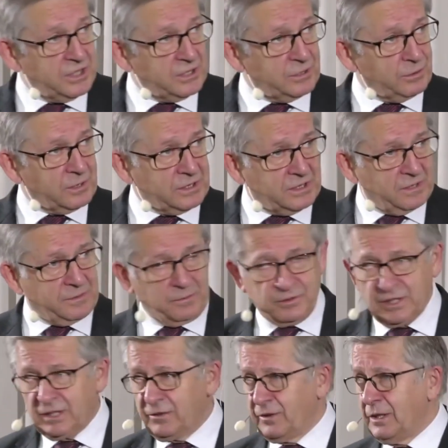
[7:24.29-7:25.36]
które chcę Wam w
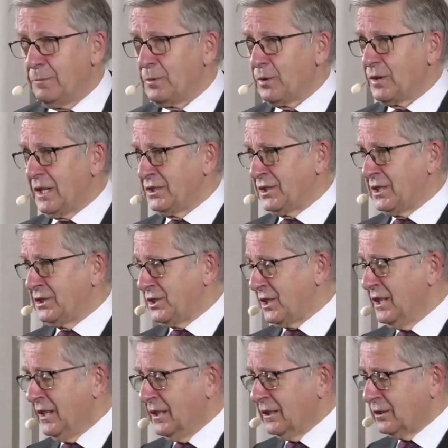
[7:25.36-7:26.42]
tej chwili pokazać,
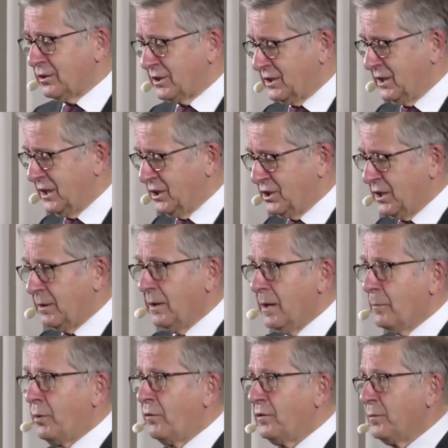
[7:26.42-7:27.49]
to zdjęcie
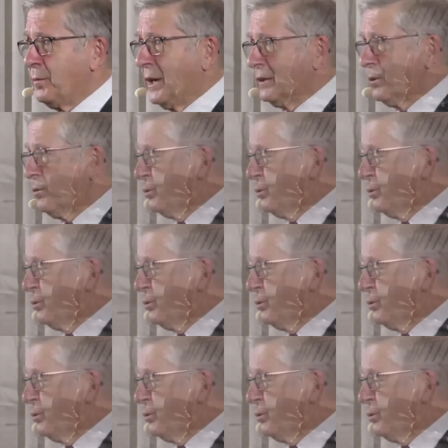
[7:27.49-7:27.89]
po wypadku,